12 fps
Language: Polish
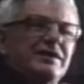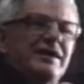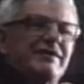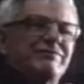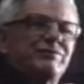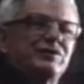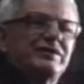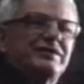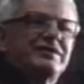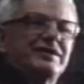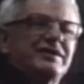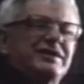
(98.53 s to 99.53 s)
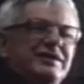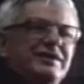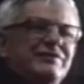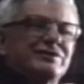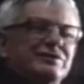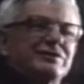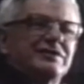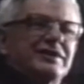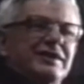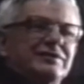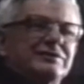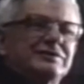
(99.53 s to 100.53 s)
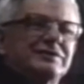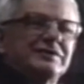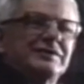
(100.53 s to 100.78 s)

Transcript: a w Polsce ich nie wyrzucano